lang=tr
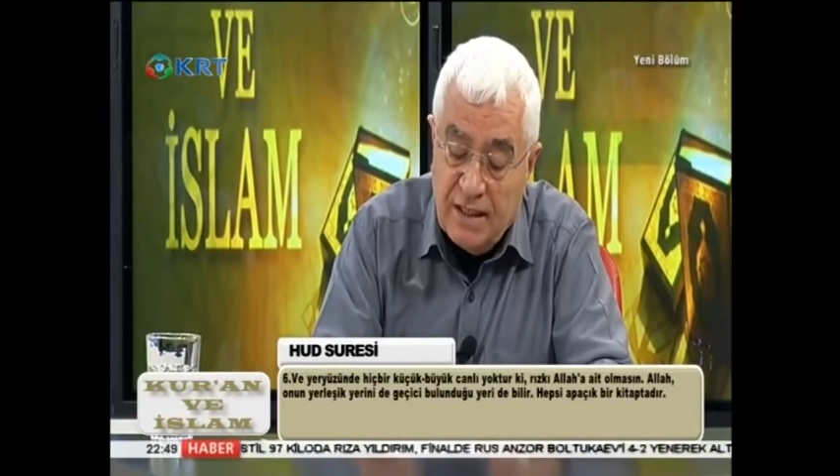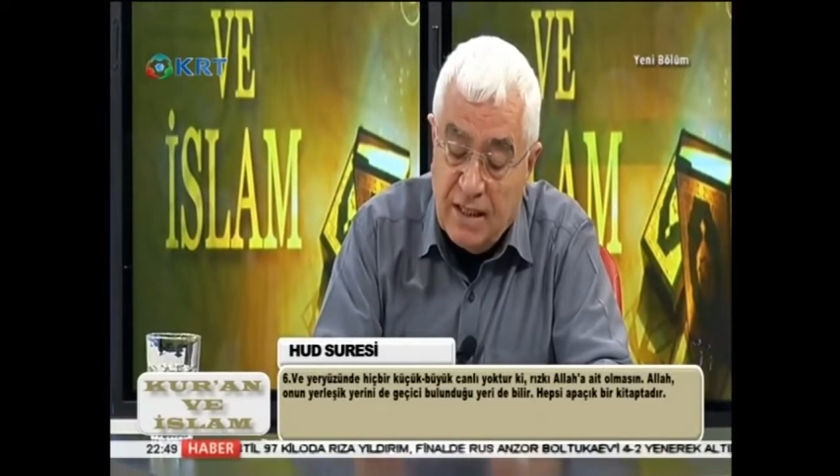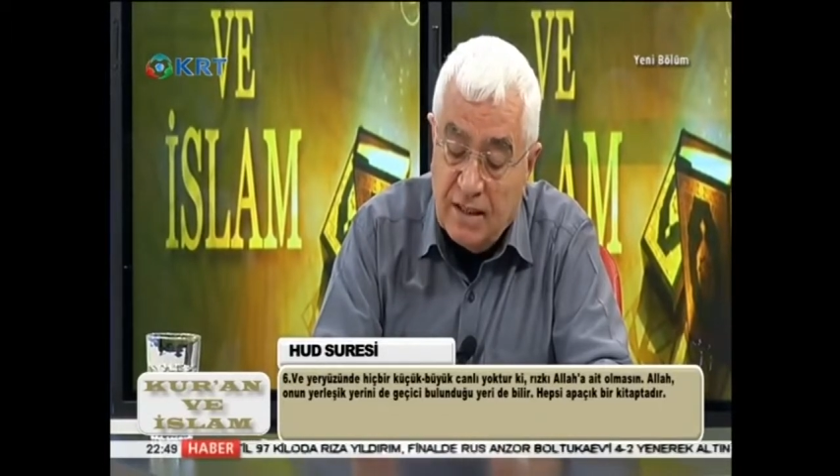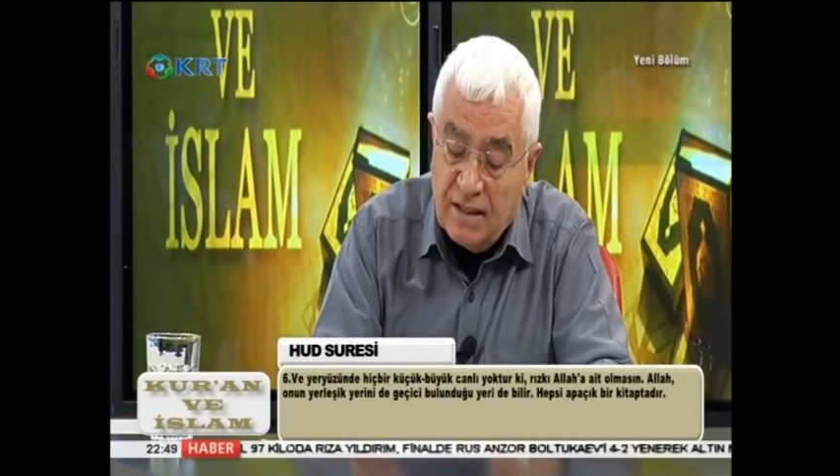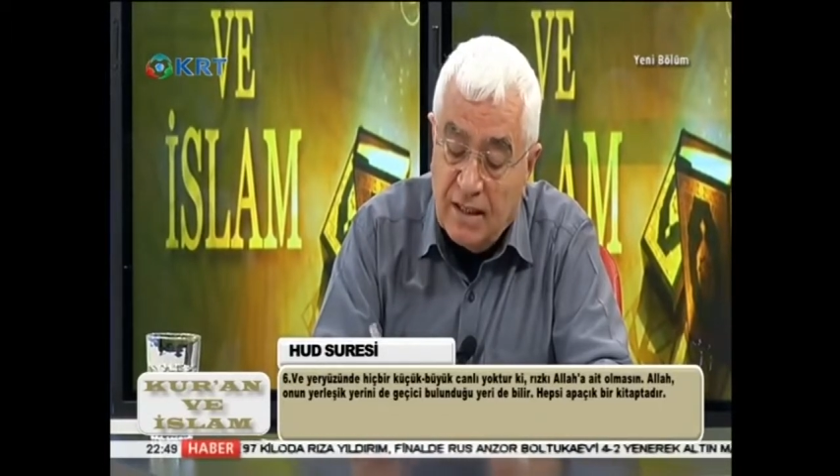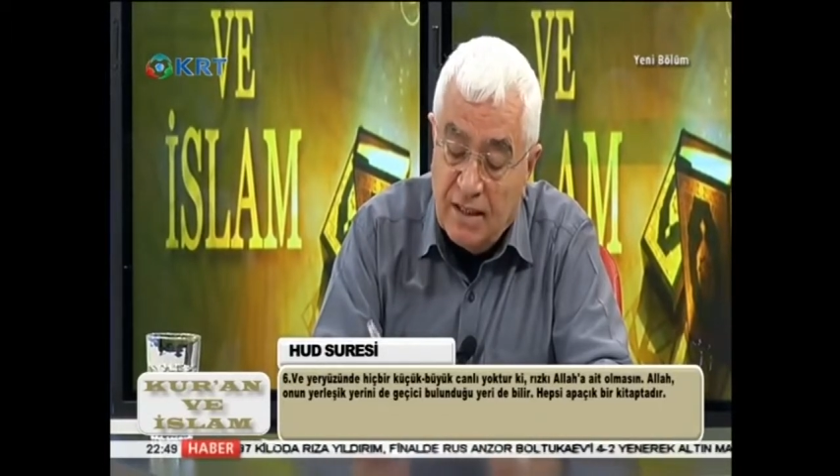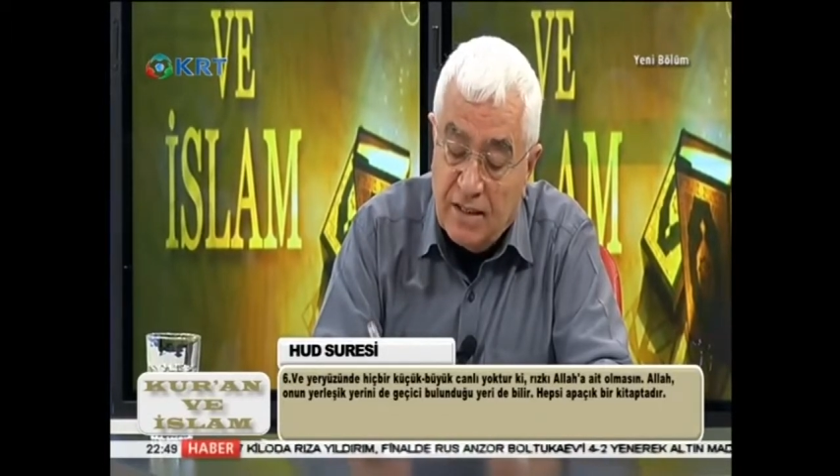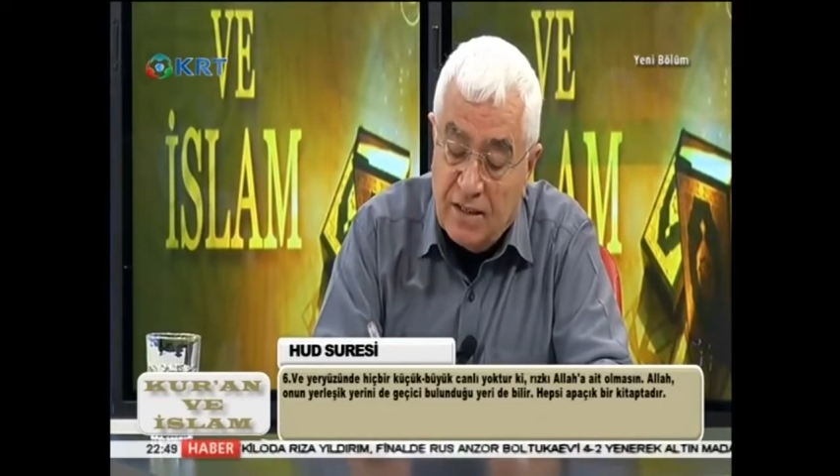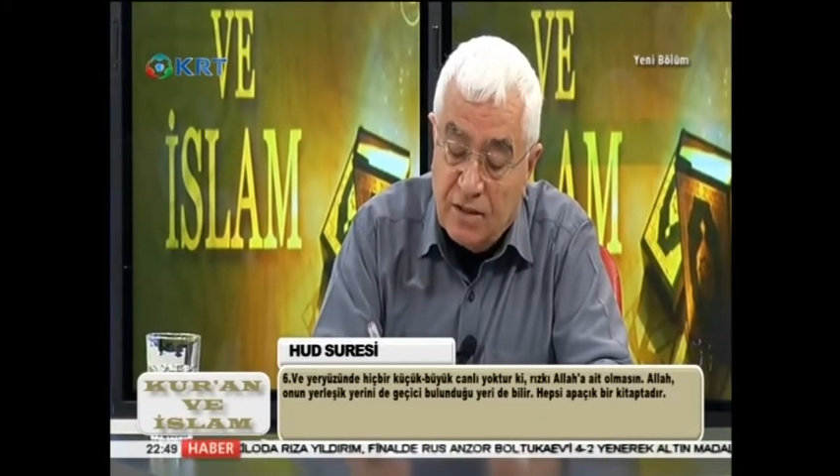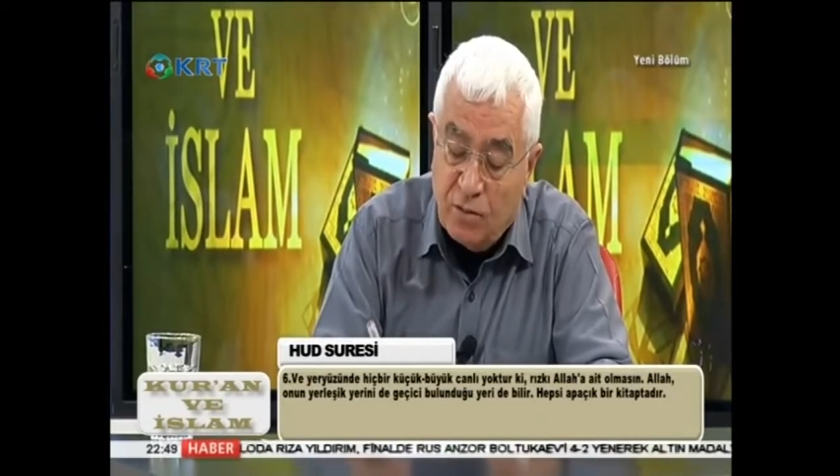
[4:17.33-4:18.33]
yerinde
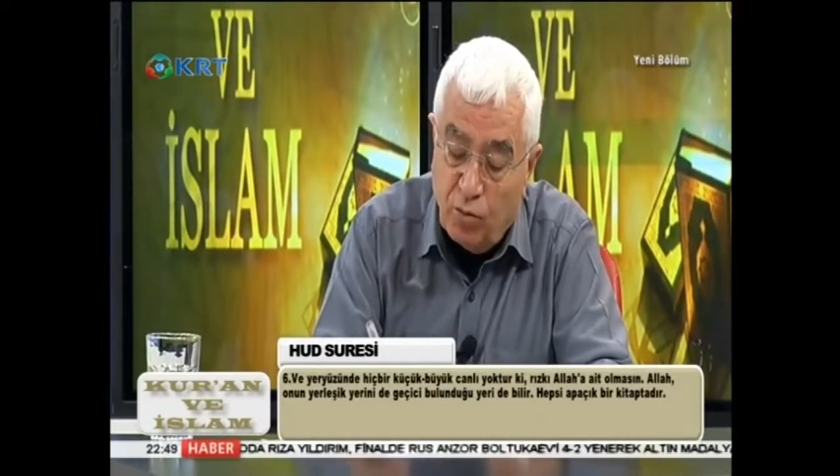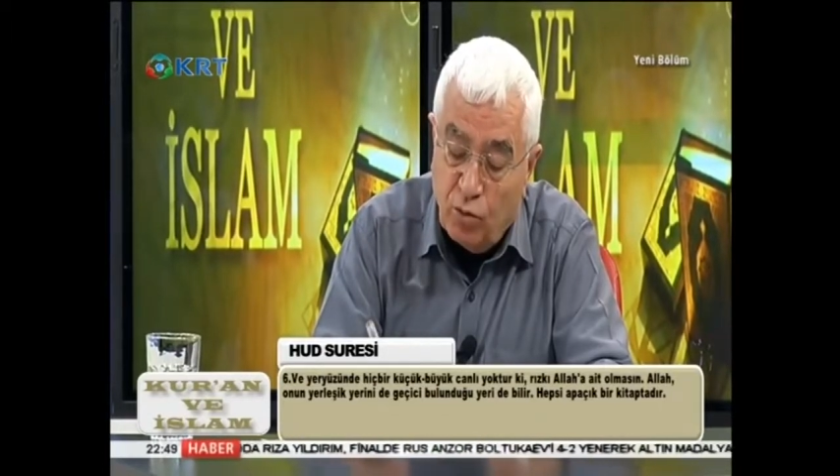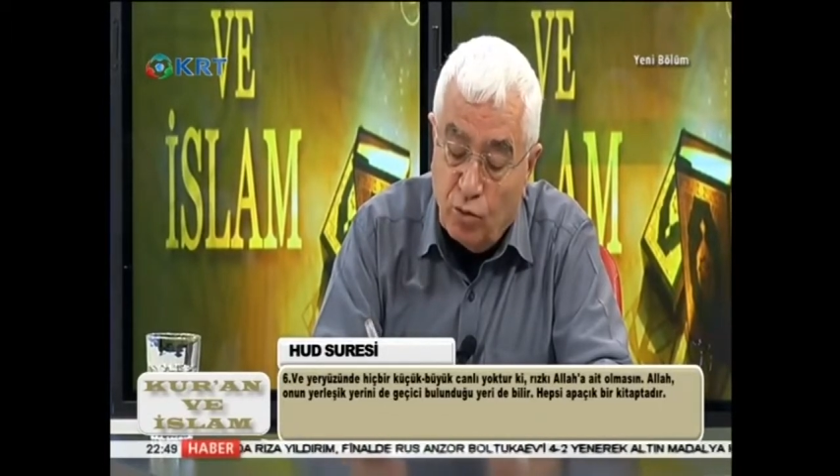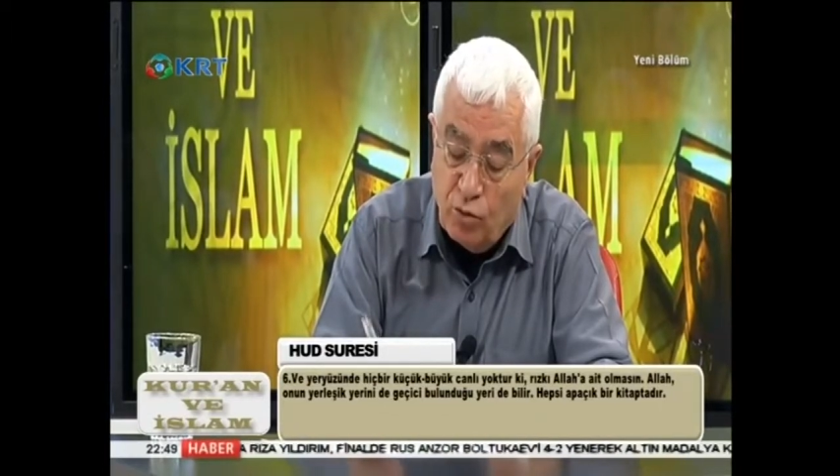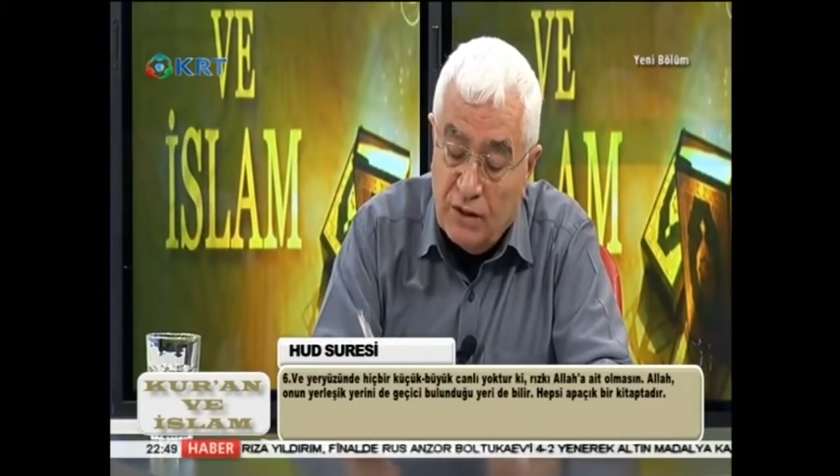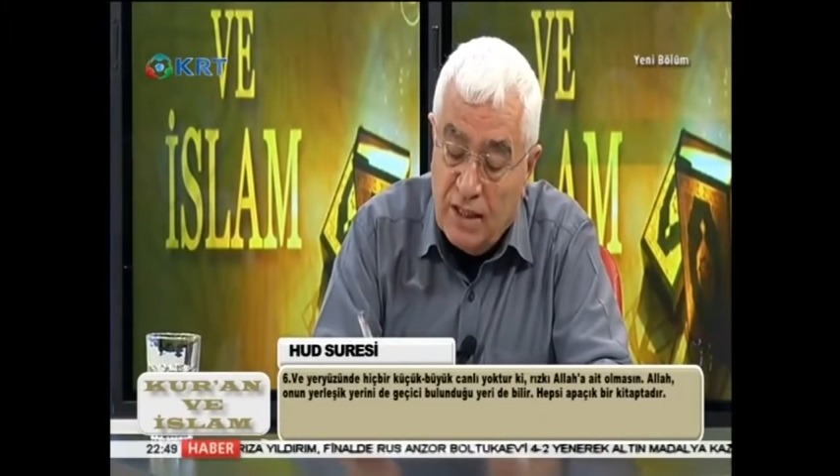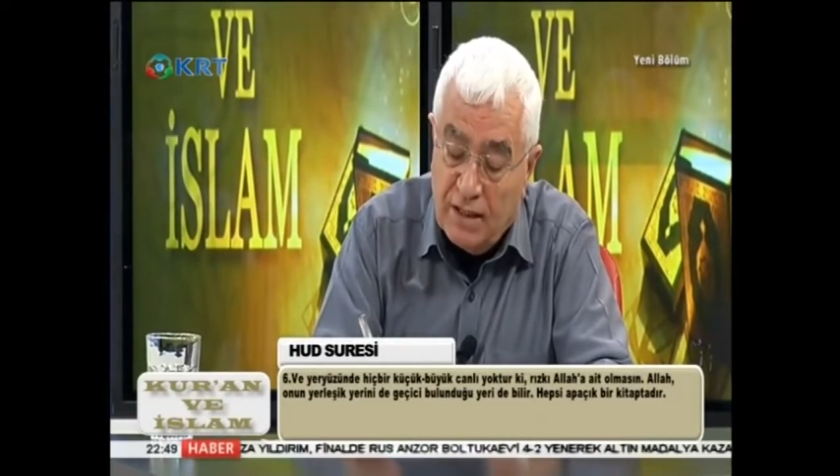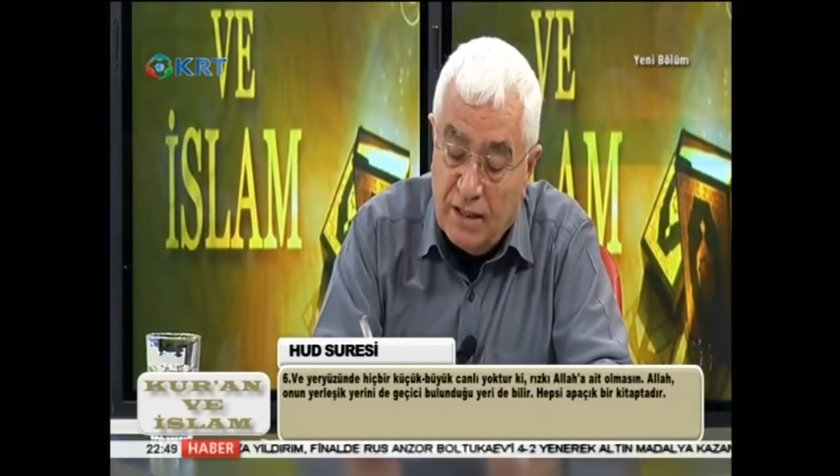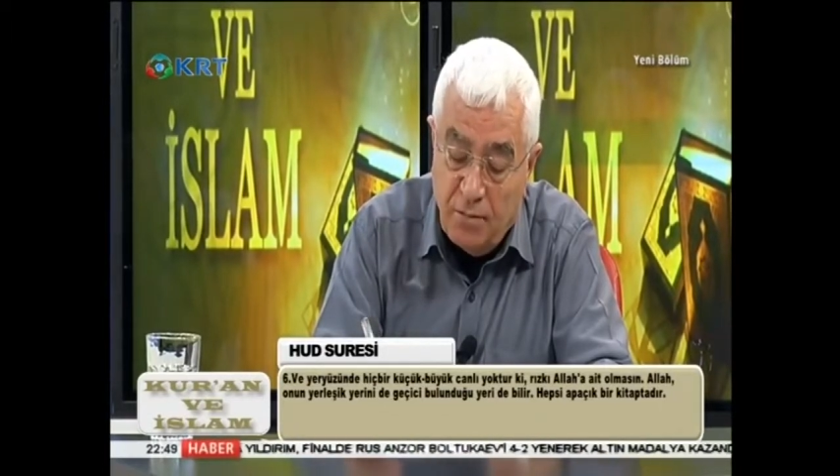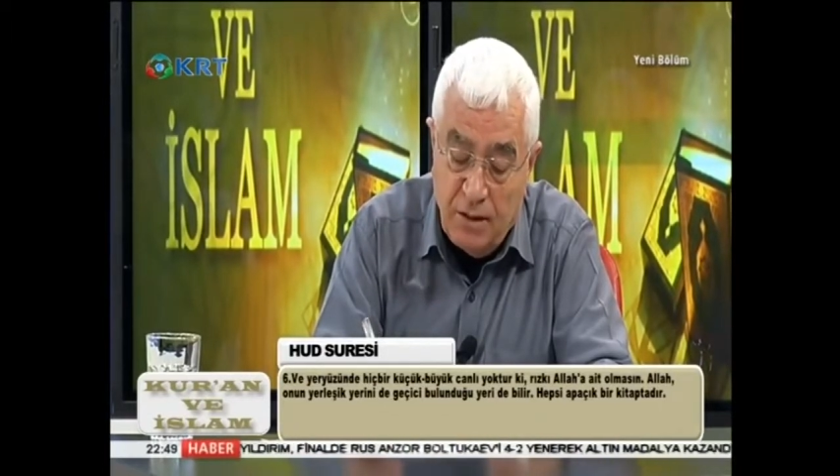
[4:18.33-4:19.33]
geçici bulunduğu
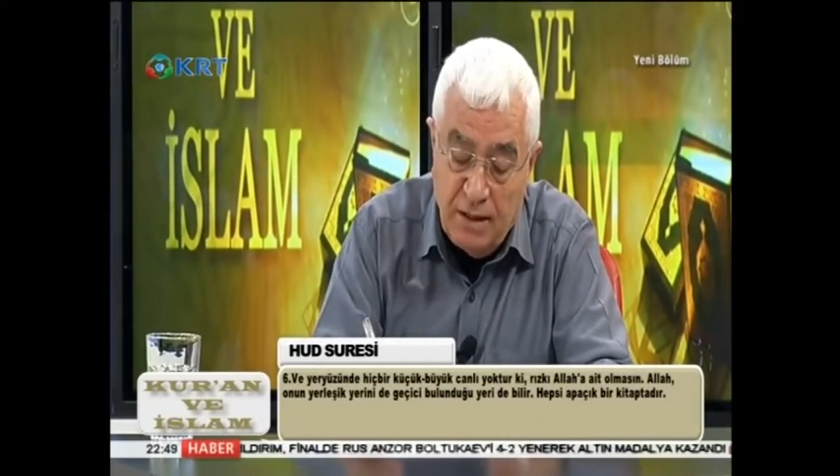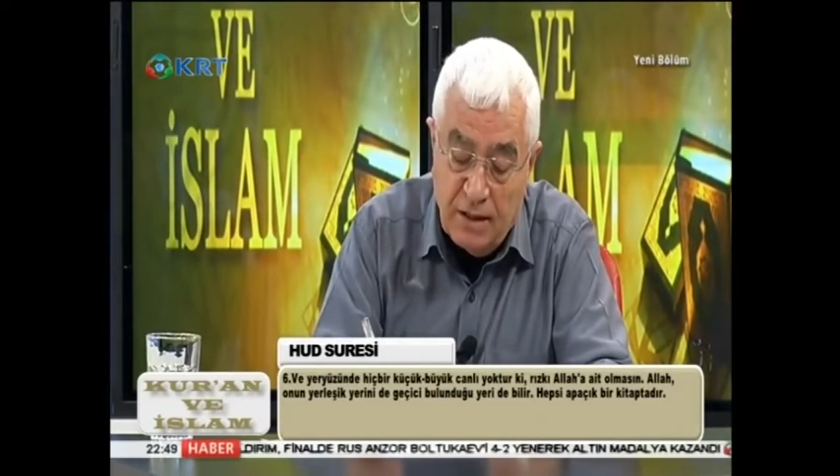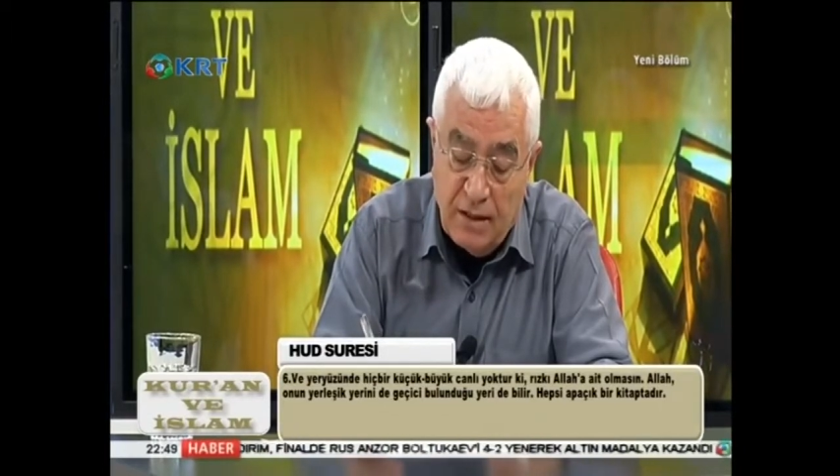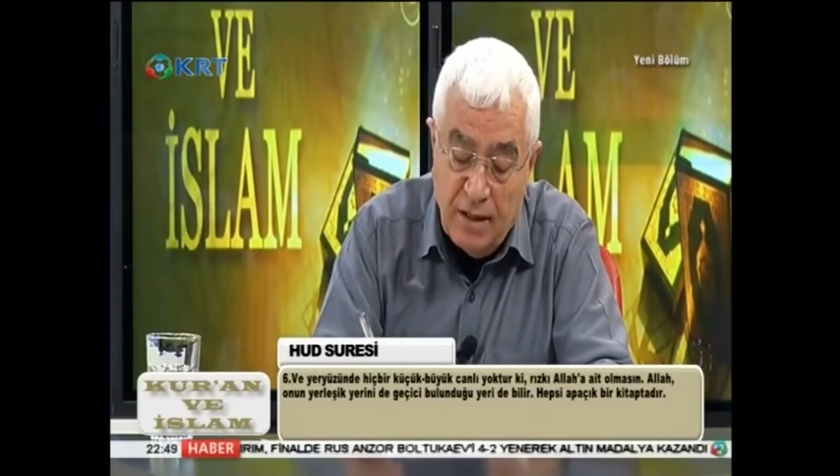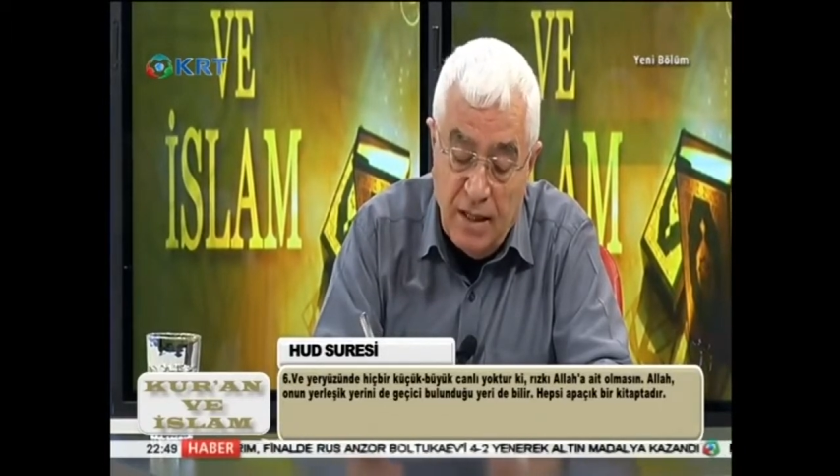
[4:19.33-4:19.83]
yeri de bilir.